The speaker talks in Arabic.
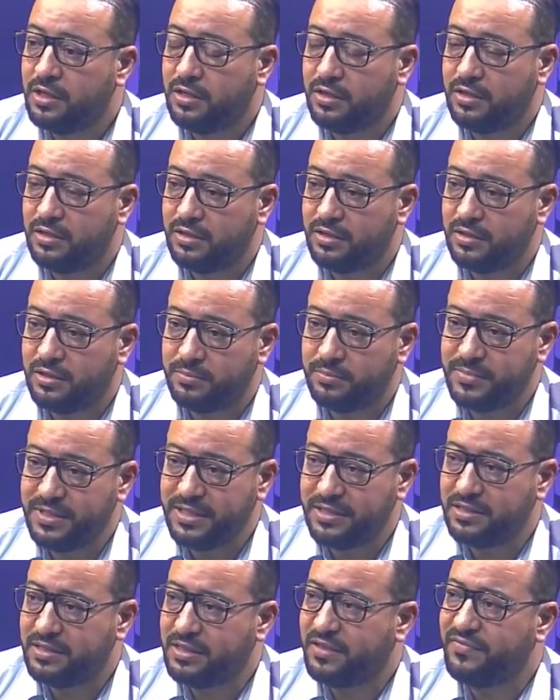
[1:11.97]

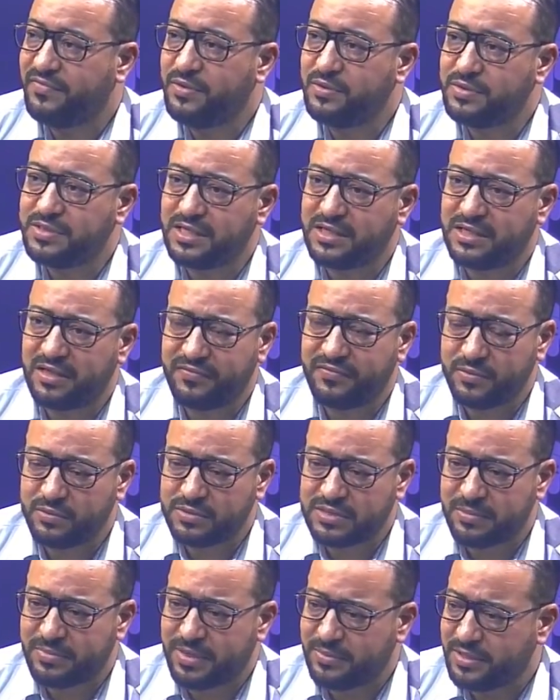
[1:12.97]
بديت 2006
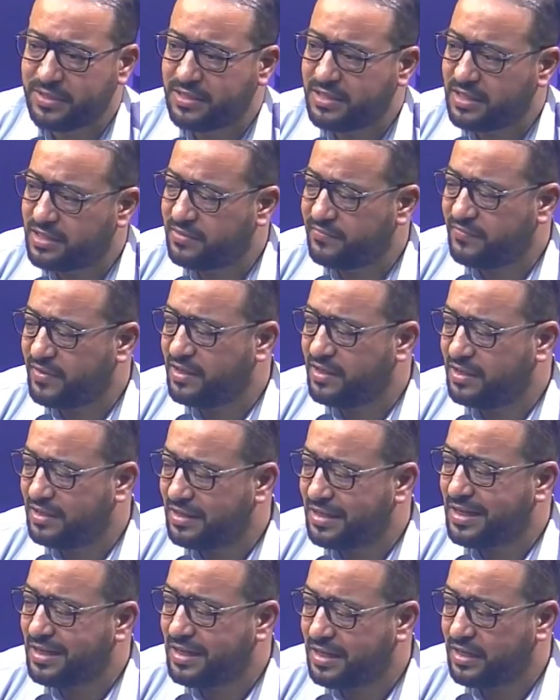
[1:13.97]
2007 بديت نخدم في
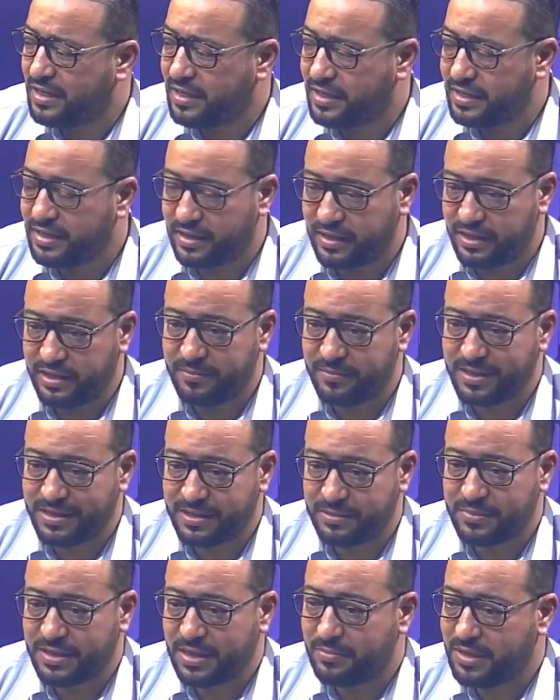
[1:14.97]
القضايا الرياضيه
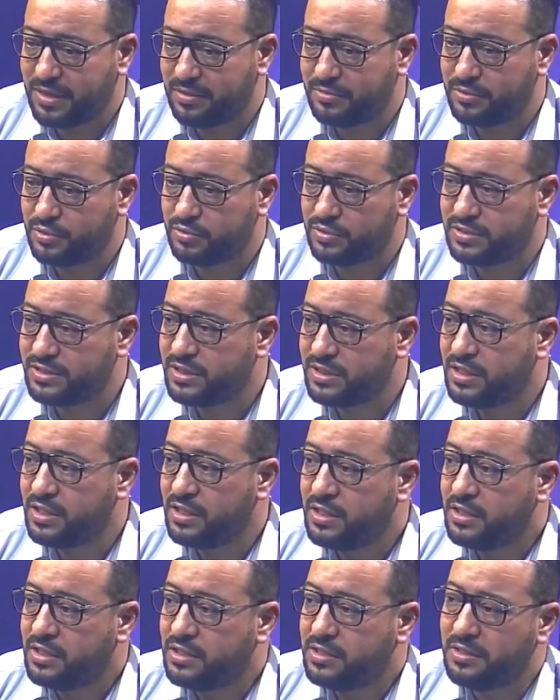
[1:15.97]
معناتها نتاع الملعب التونسي
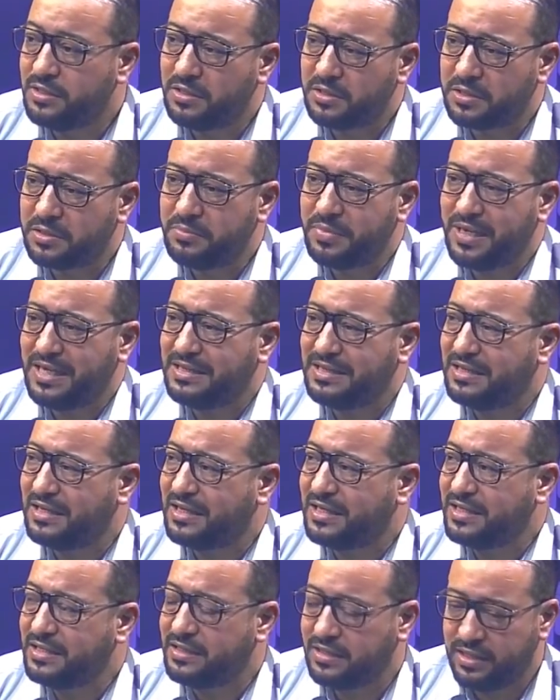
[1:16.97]
دونك من بعد
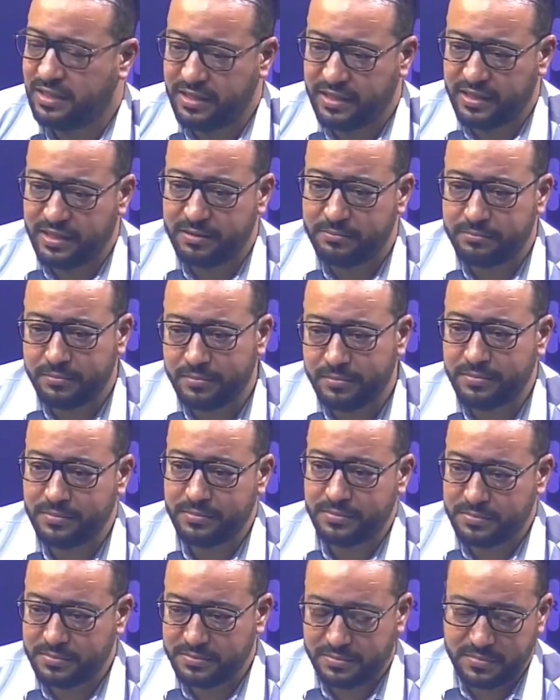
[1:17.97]
لقيت اللي
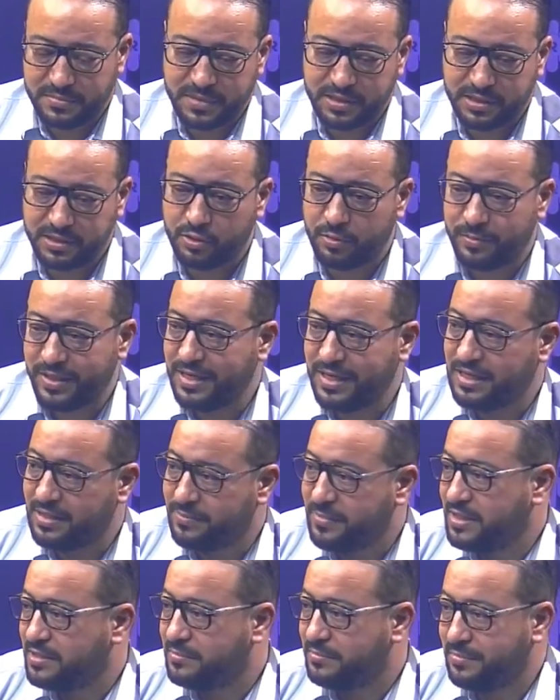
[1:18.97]
الدومين هذا
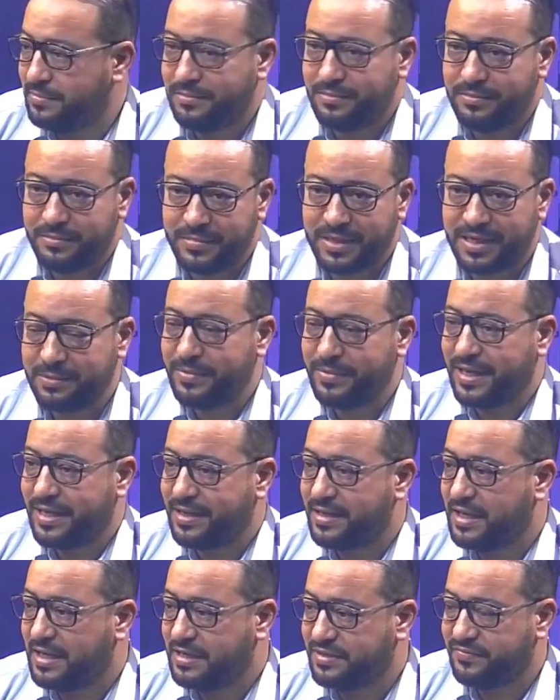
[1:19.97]

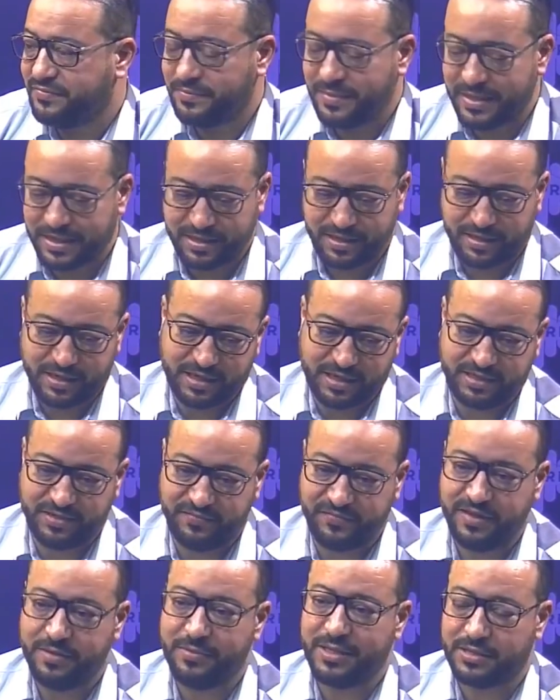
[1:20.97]
ماخذ راحتي ماخذ راحتي
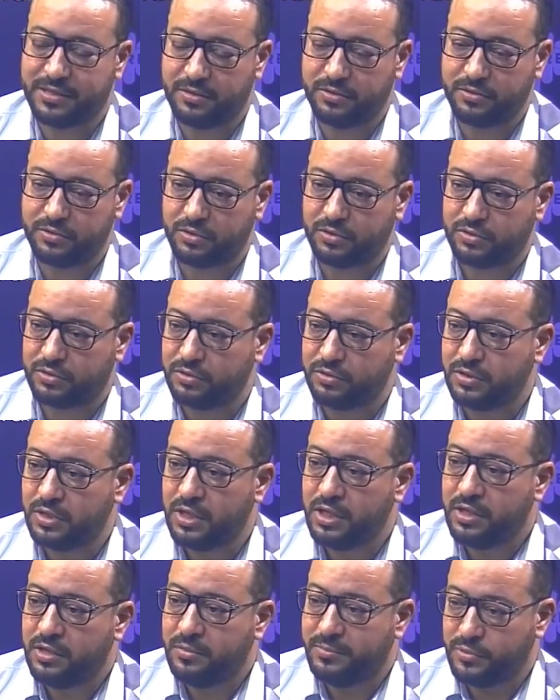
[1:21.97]
فيه معناتها اون طونك
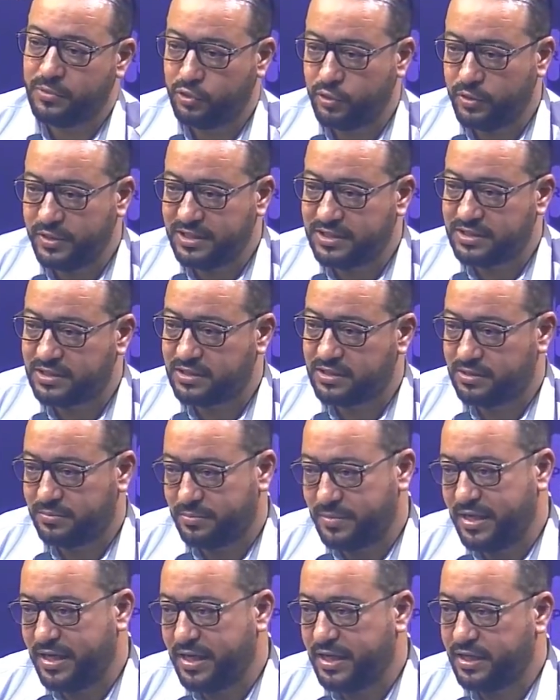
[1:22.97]
جوريست
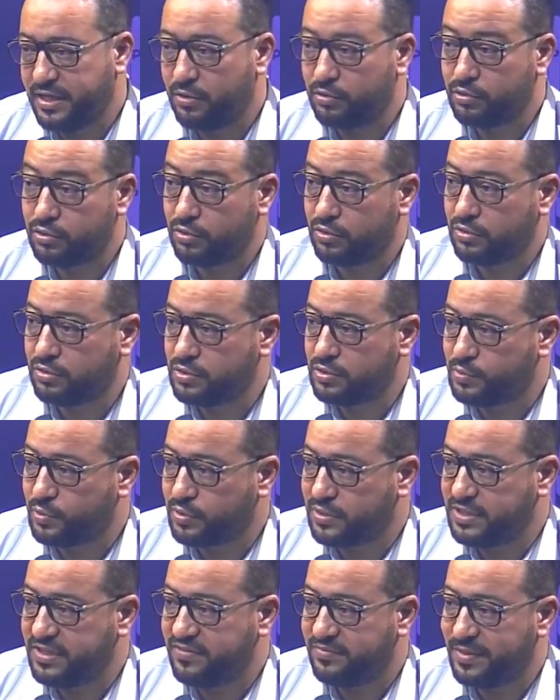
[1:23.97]
من ناحيه اون طونك
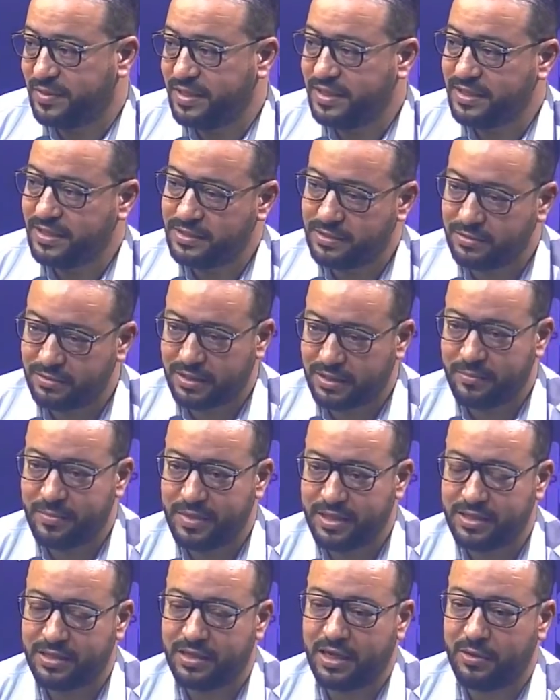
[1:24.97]
سبورتيف من ناحيه دونك
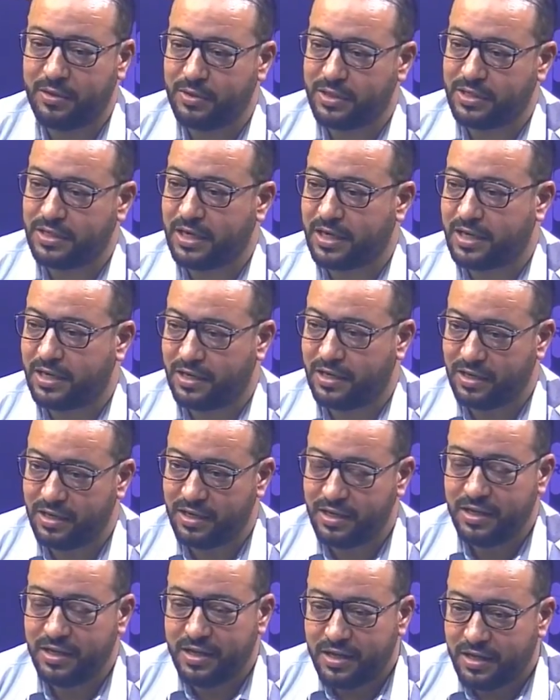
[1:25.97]
عملت حاولت نلقى
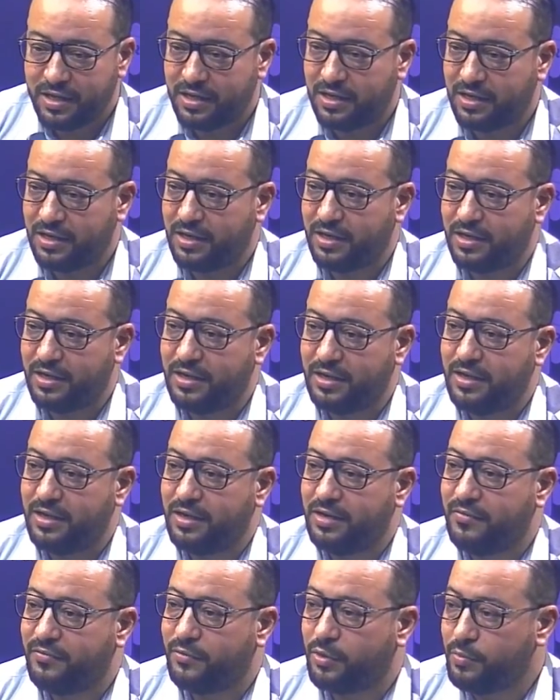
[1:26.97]

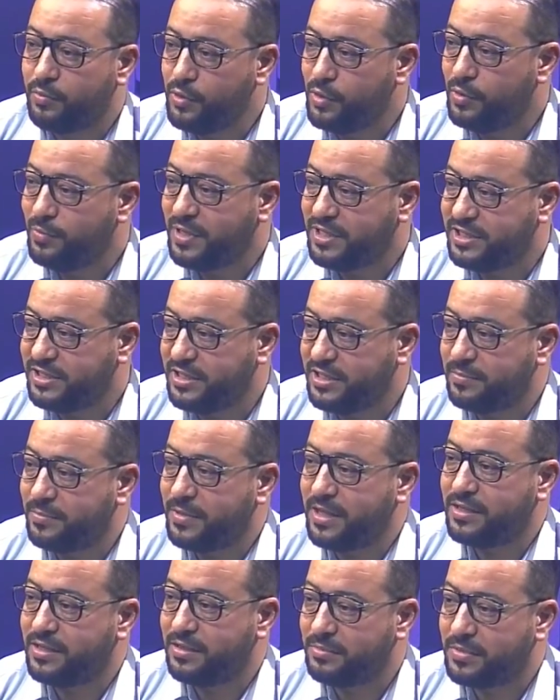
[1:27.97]
الفورمول ماجيك
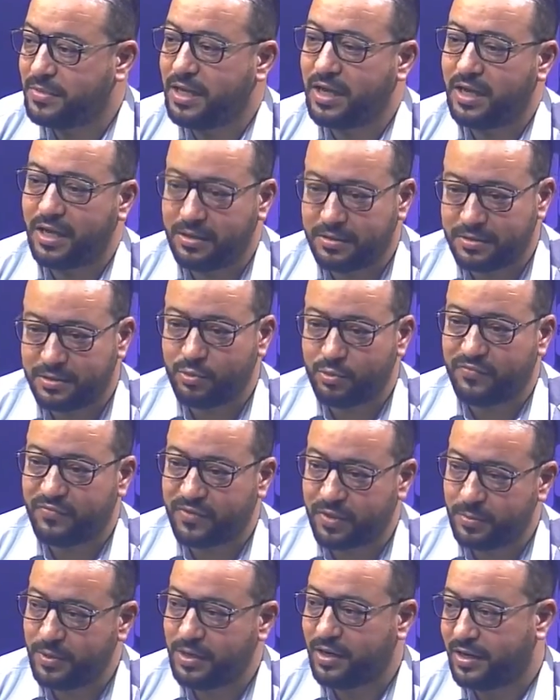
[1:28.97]
معناتها نتاع
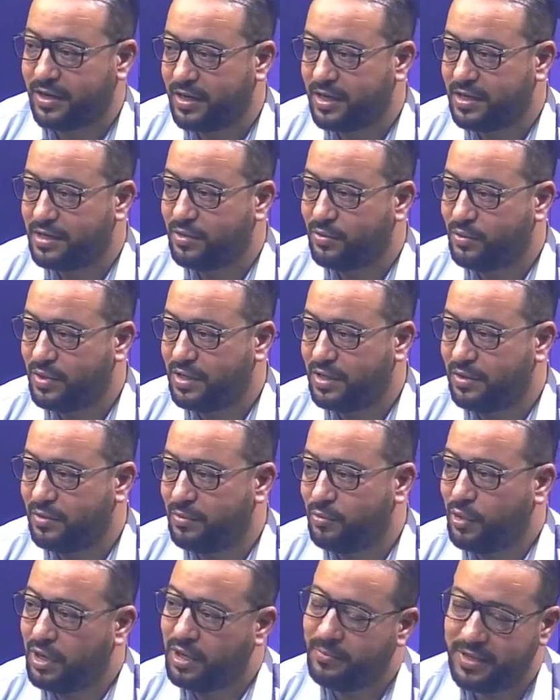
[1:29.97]
توفق بين الرياضه
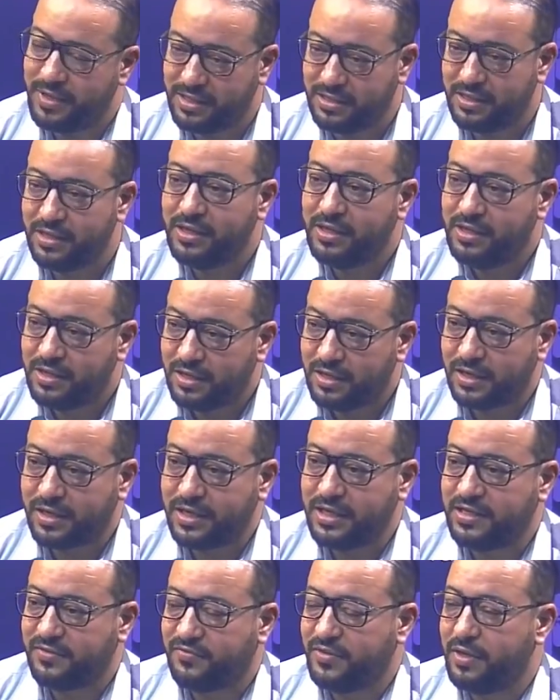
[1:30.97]
والمحاماه
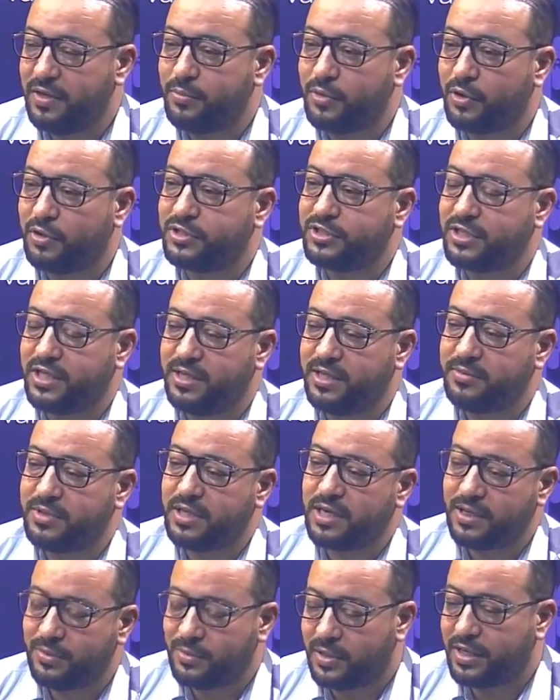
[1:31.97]
لقيت في البرانش هذه
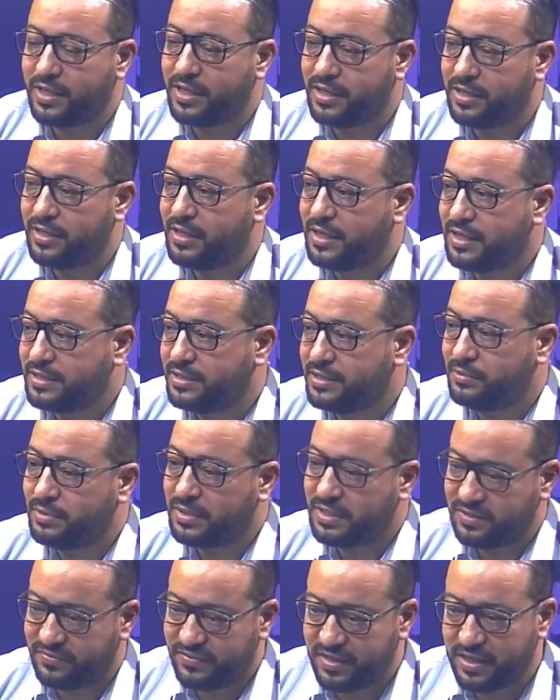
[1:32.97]
نتاع القانون الرياضي راحتي
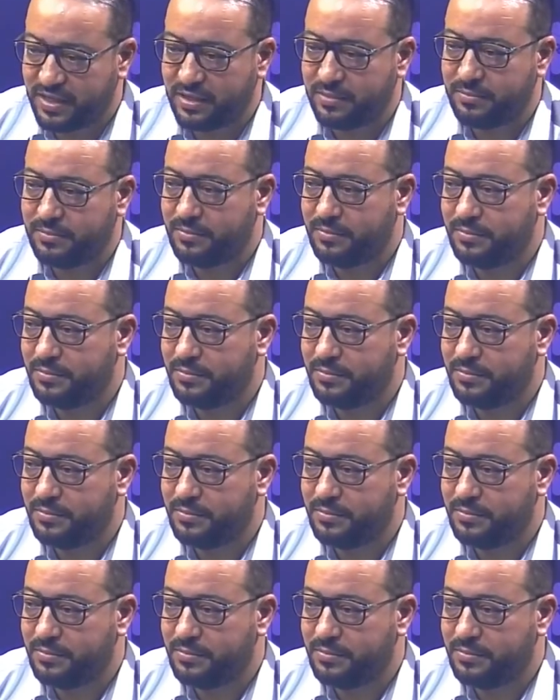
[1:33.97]
ولقيت فيها دخلت الملعب